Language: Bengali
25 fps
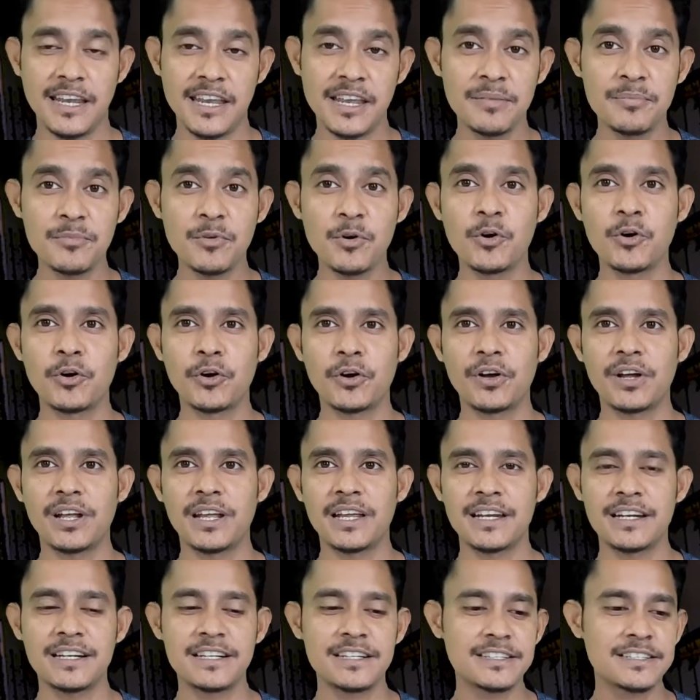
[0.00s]
এবং
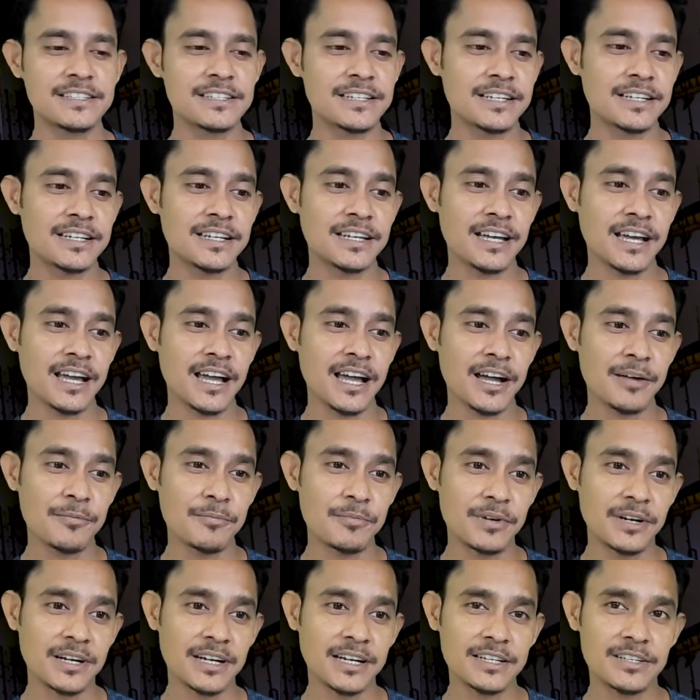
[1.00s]
এর যে
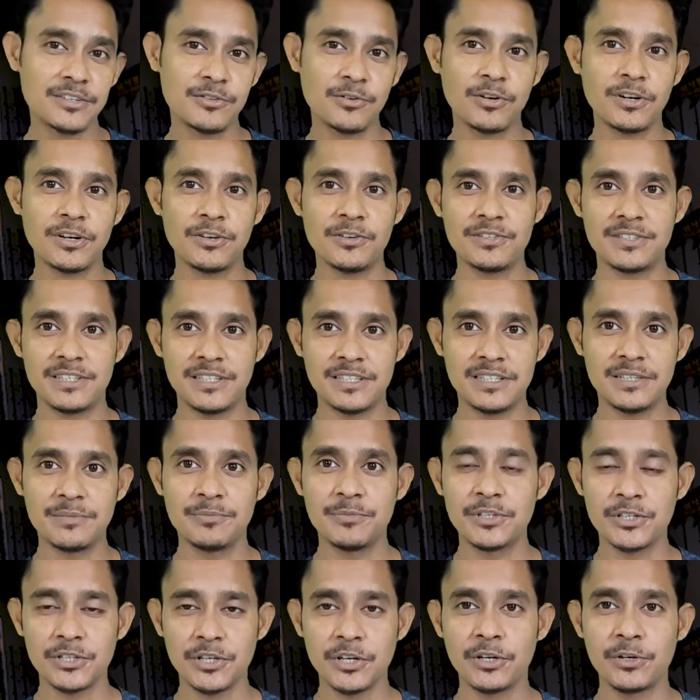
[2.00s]
আপগ্রেড করা হয়েছে যে
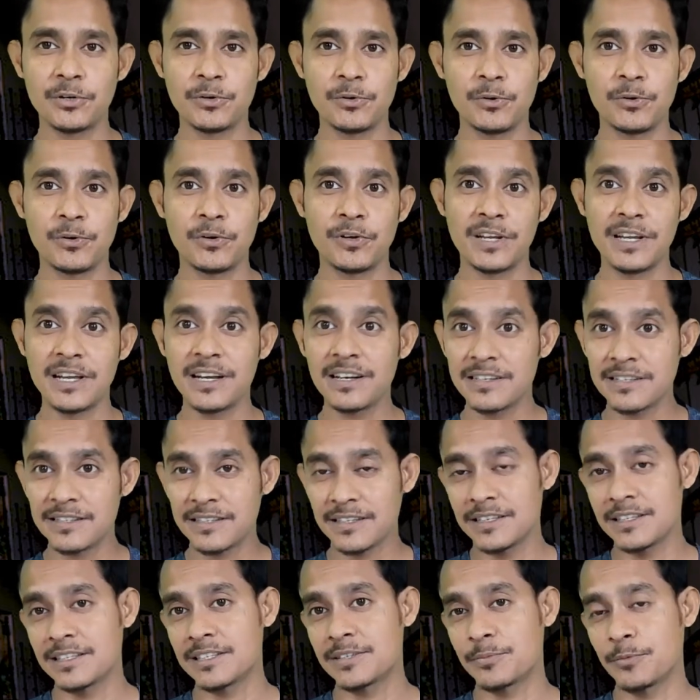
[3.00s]
বিষয়গুলো
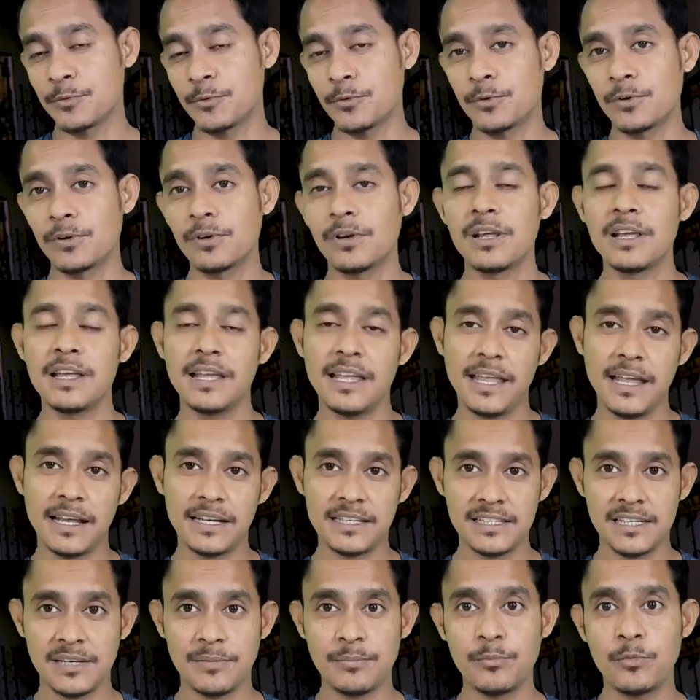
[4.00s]
এআরসি স্পুল
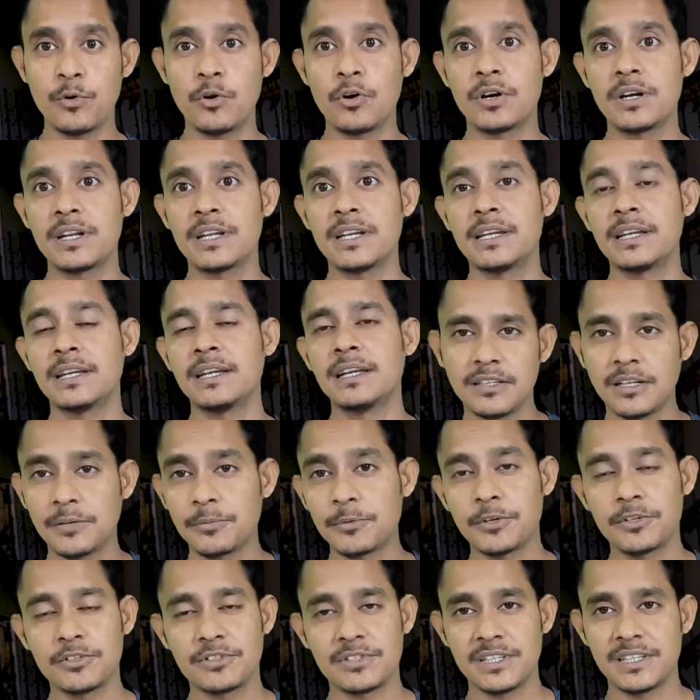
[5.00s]
একশ্যাপ বডি
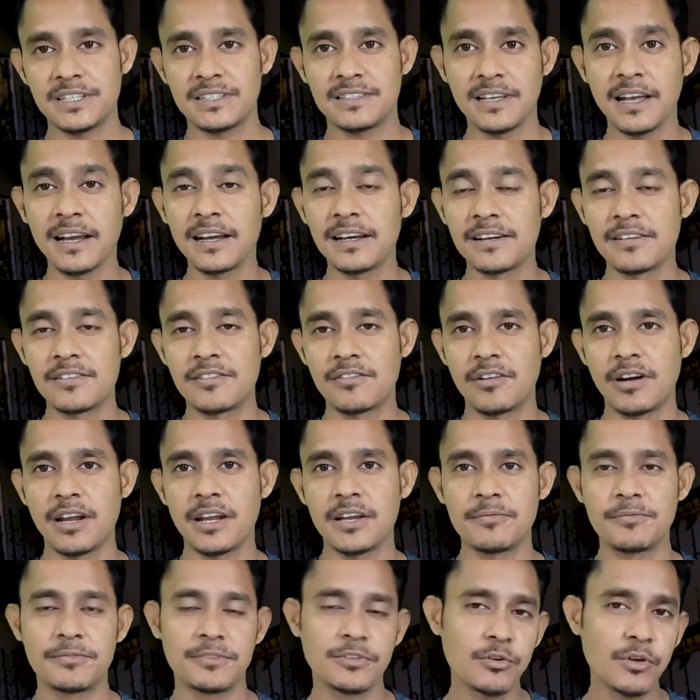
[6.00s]
তারপর হচ্ছে সাইলেন্ট
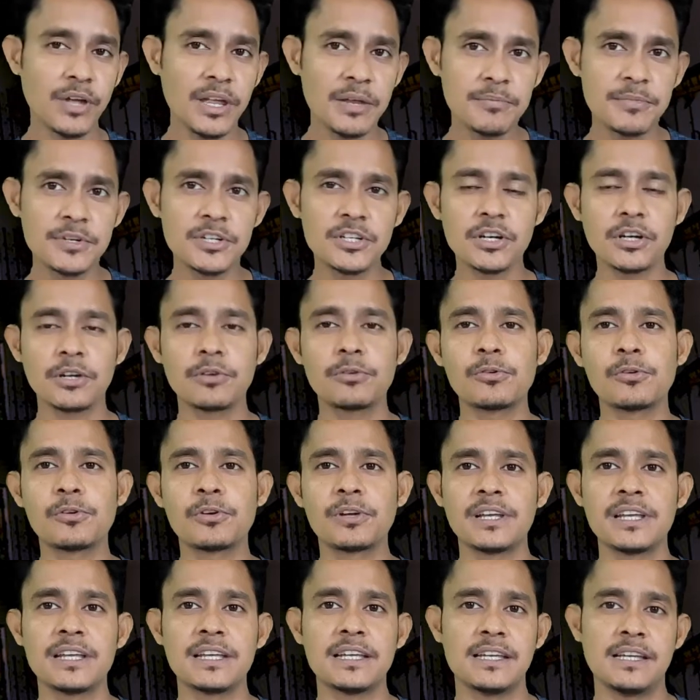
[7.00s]
ড্রাইভ তো এই বিষয়গুলো
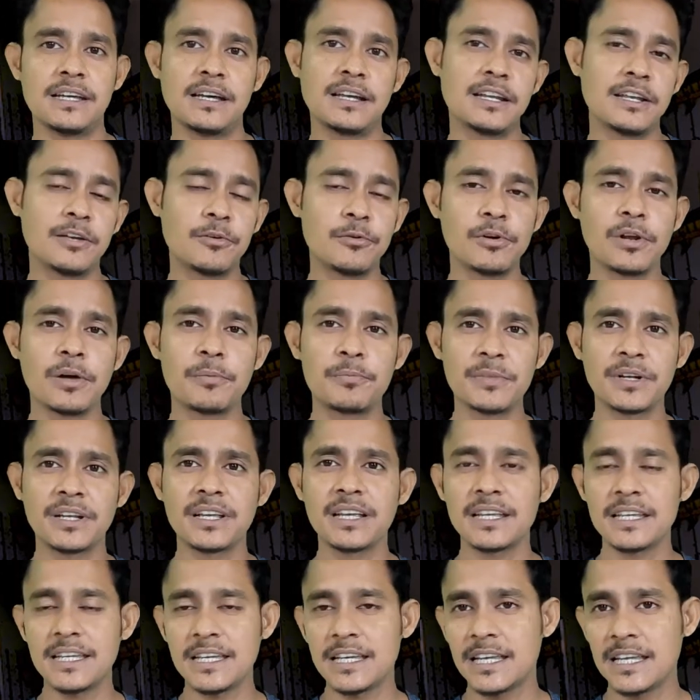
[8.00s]
কি কি আর এগুলো
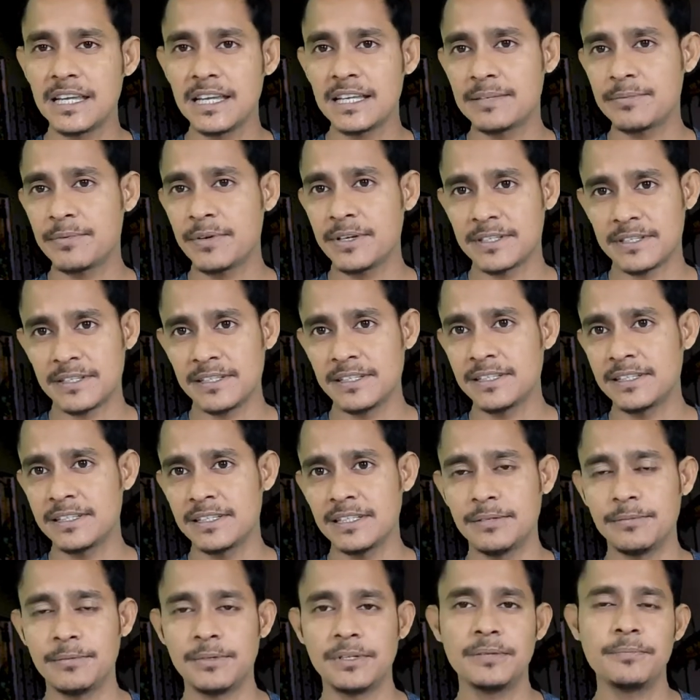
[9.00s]
আপনাকে কি কি ফ্যাসিলিটি
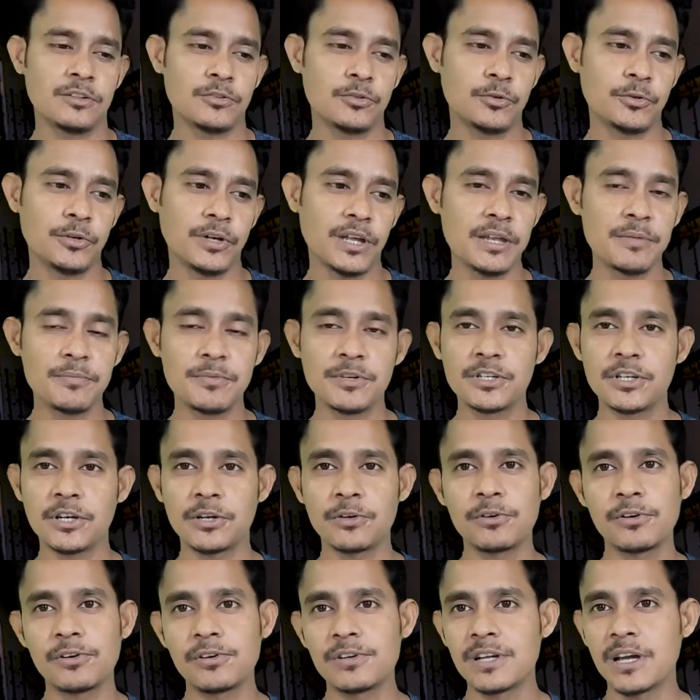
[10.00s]
দেবে তো এই
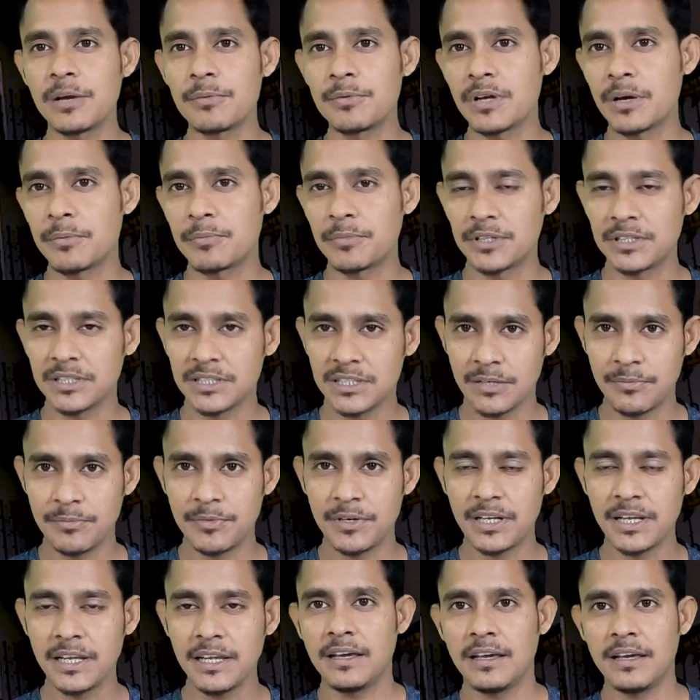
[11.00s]
বিষয়গুলো নিয়ে আমি আপনাদের সামনে